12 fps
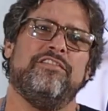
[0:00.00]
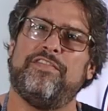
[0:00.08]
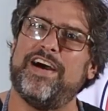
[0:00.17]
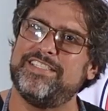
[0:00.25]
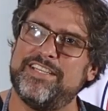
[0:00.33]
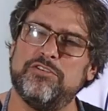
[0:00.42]

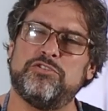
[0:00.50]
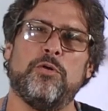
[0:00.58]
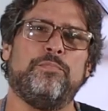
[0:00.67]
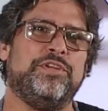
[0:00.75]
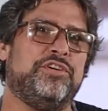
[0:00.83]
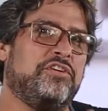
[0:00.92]
fazer o
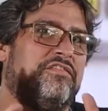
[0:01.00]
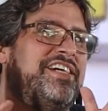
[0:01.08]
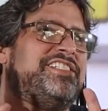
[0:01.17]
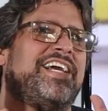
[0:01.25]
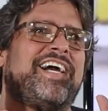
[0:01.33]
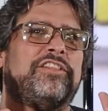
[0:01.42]
seu pedido
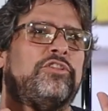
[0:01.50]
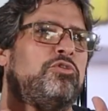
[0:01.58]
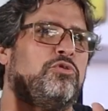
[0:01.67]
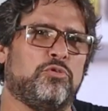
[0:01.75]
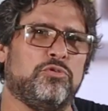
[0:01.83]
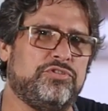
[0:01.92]
vai chegar
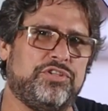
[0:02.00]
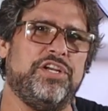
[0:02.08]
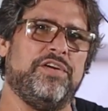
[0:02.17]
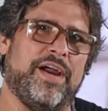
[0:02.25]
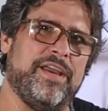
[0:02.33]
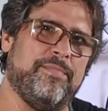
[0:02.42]

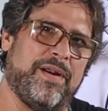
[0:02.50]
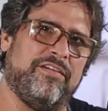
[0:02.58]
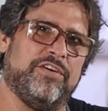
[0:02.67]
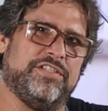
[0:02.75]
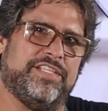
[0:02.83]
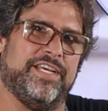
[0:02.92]
tudinho aí para
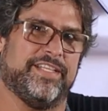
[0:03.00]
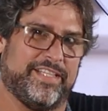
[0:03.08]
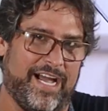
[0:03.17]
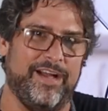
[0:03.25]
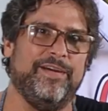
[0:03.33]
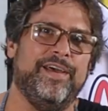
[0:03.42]
você,
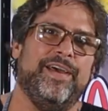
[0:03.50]
tá?